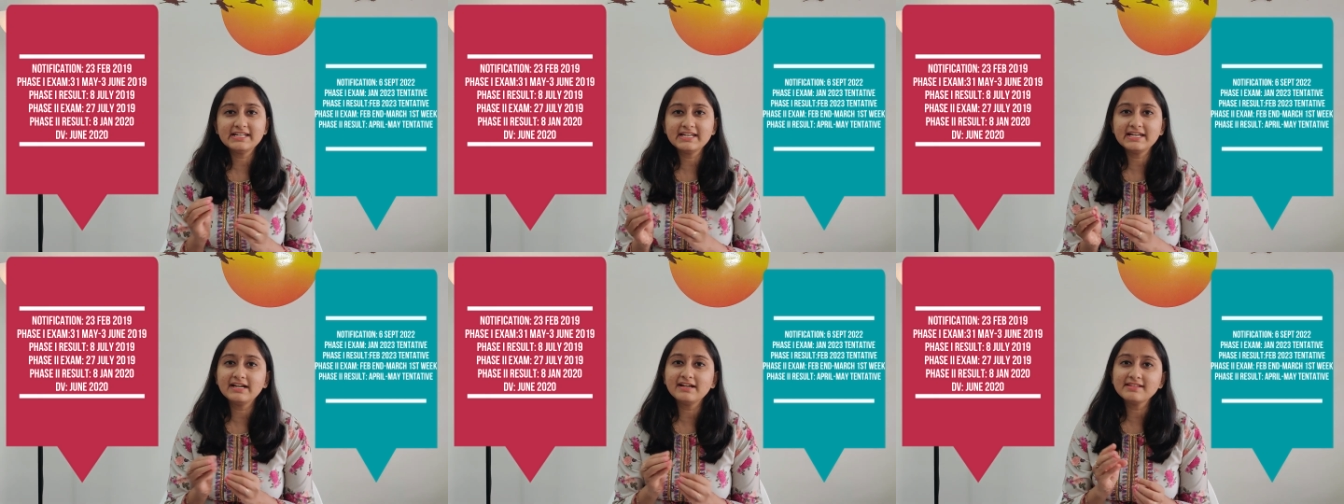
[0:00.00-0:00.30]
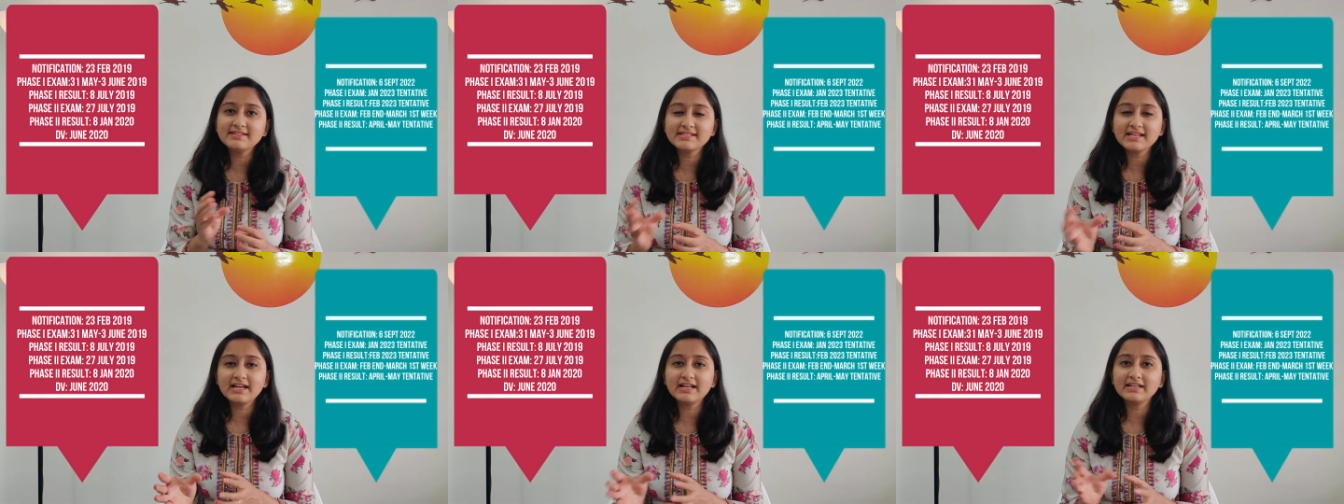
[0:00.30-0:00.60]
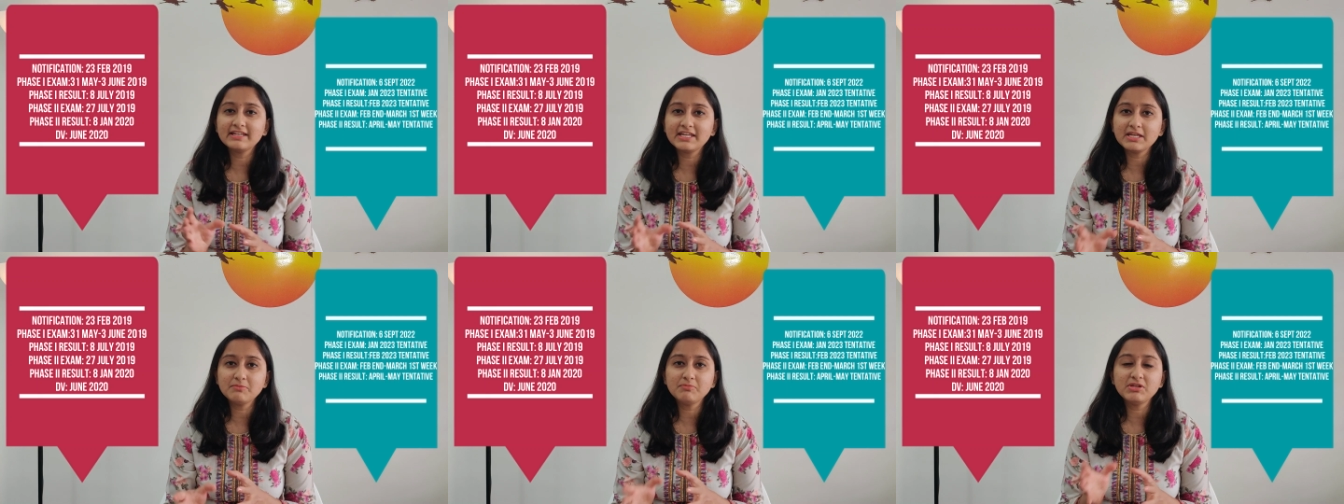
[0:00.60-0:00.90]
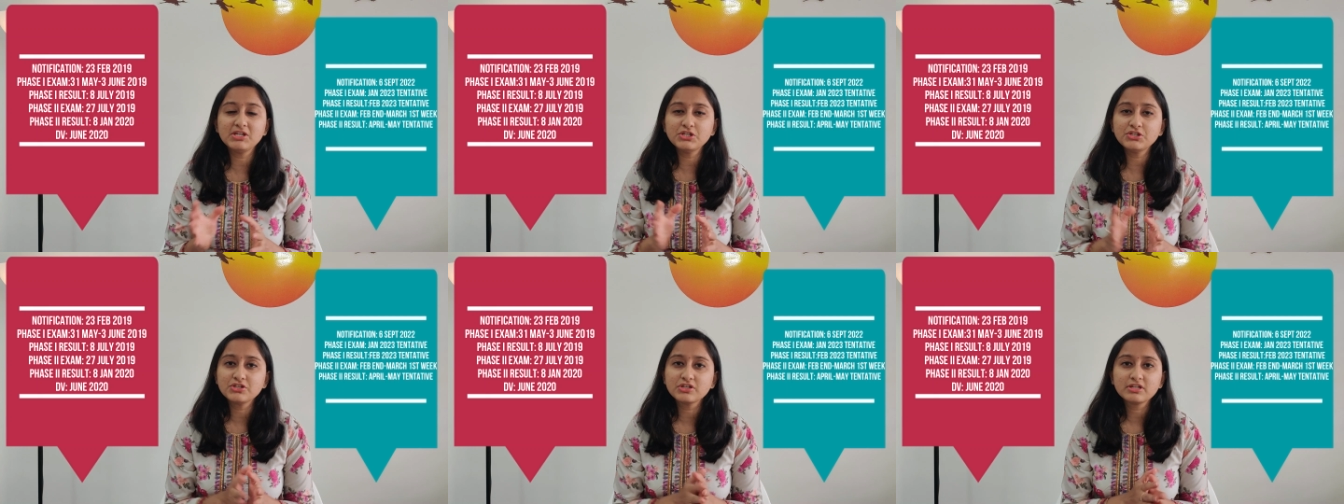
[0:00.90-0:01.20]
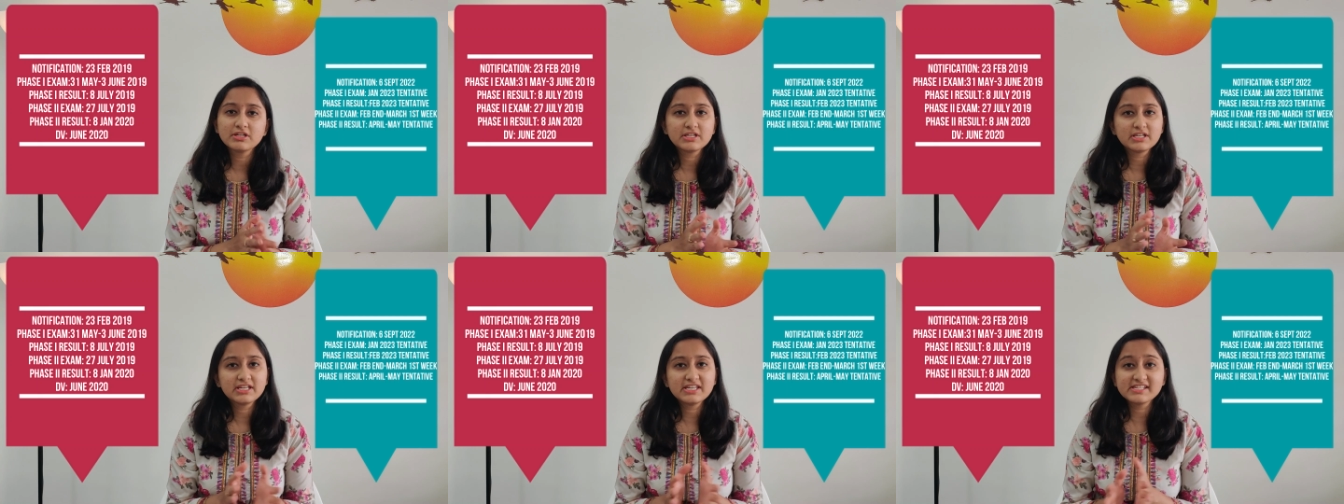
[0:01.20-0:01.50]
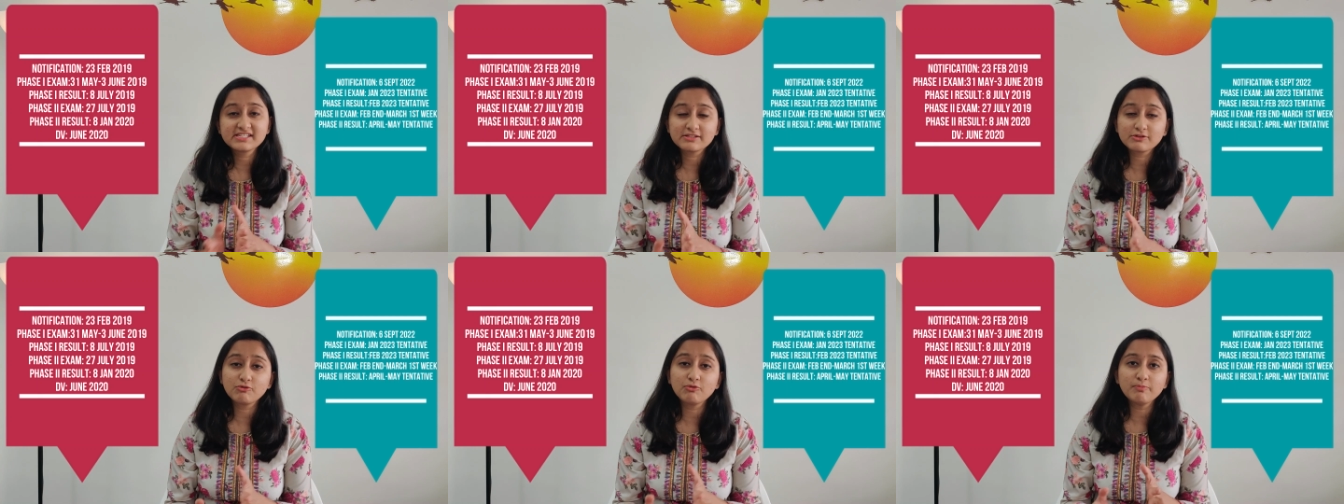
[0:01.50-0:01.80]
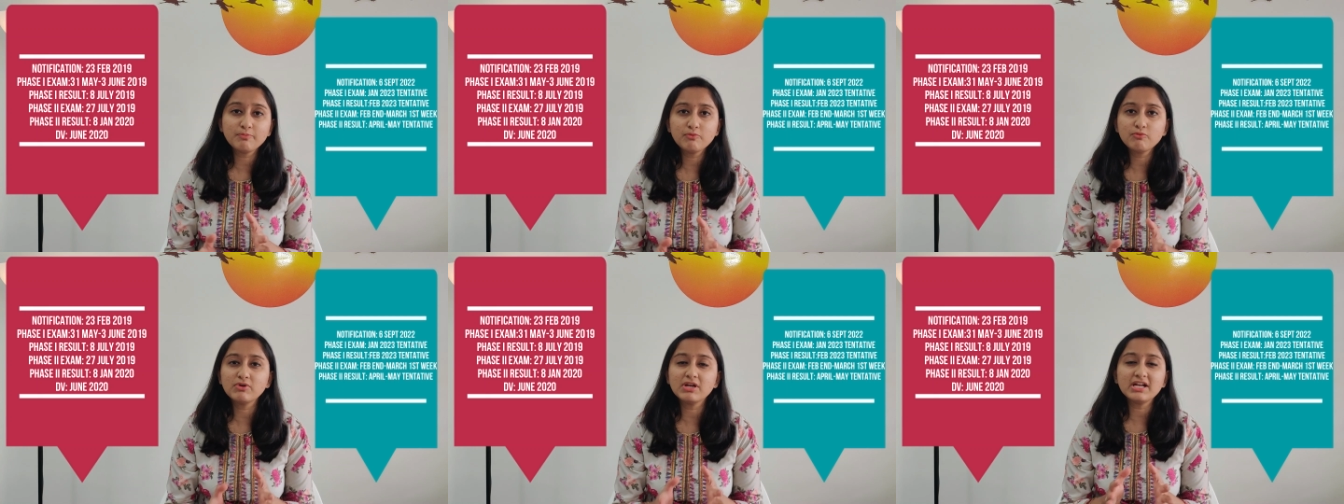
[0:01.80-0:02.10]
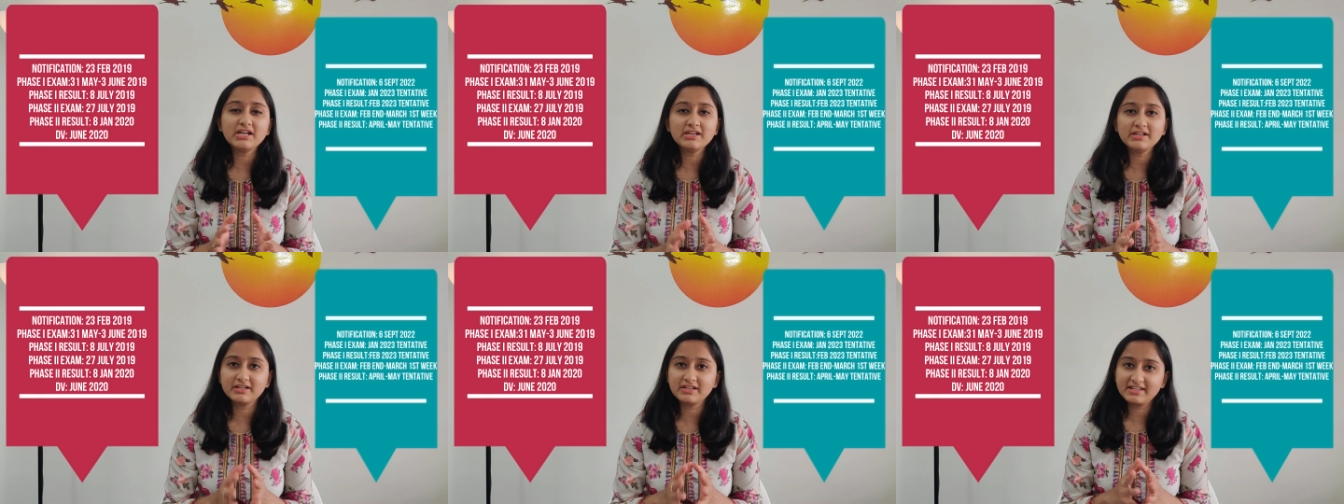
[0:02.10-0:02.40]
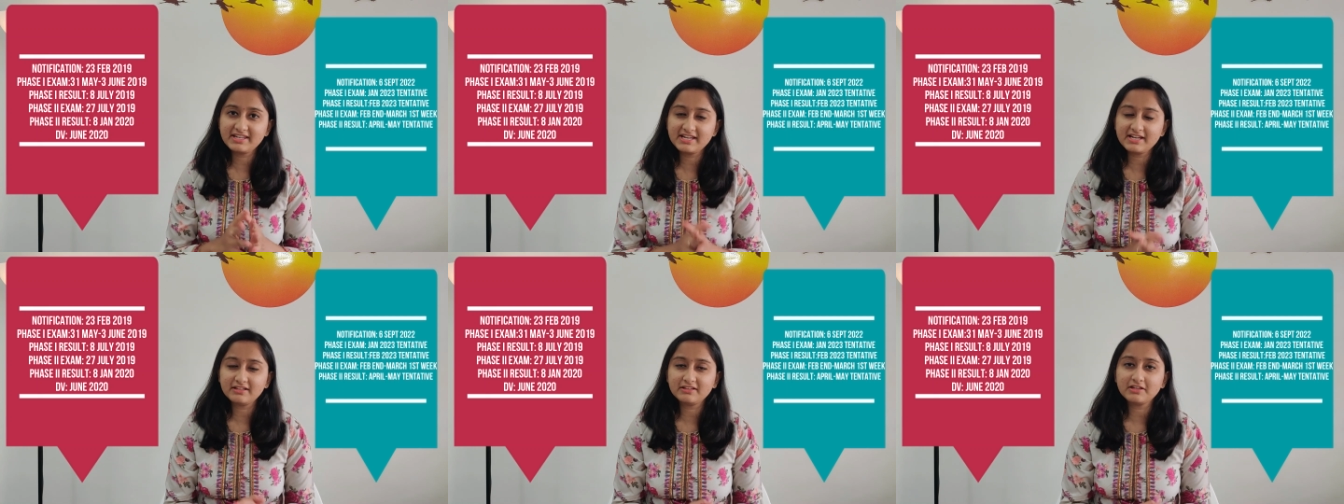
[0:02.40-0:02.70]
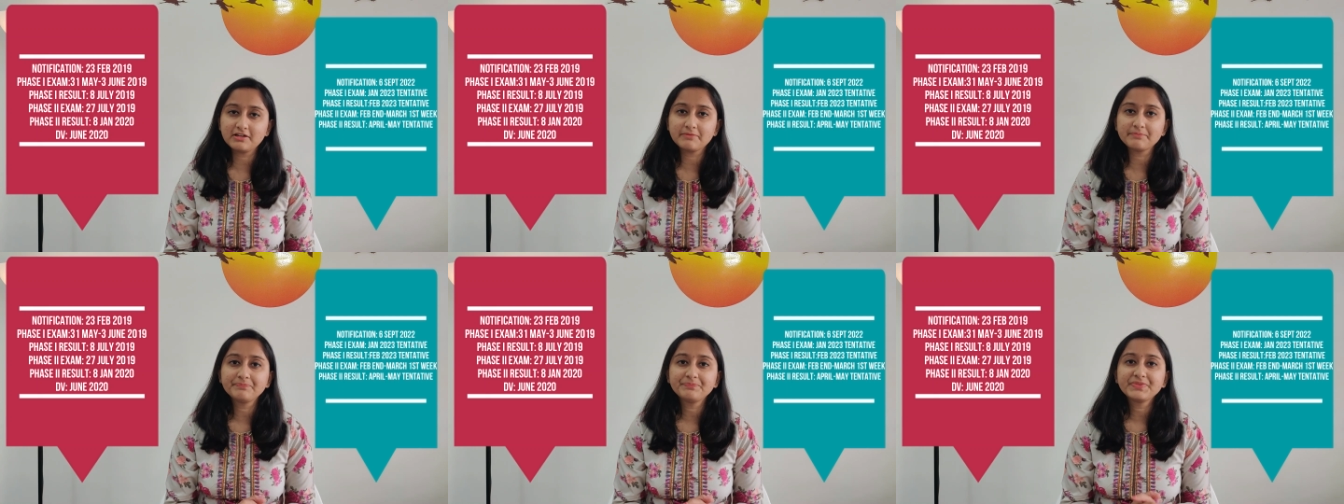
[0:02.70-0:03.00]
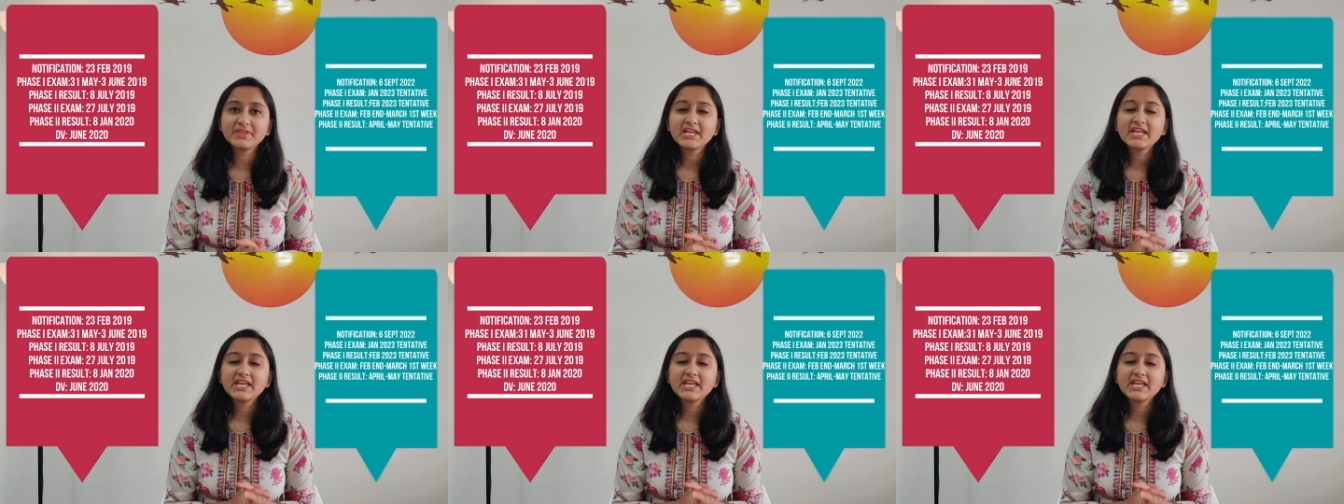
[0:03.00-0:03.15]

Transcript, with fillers: डेढ़ साल के बीच इसको पूरा लग गया था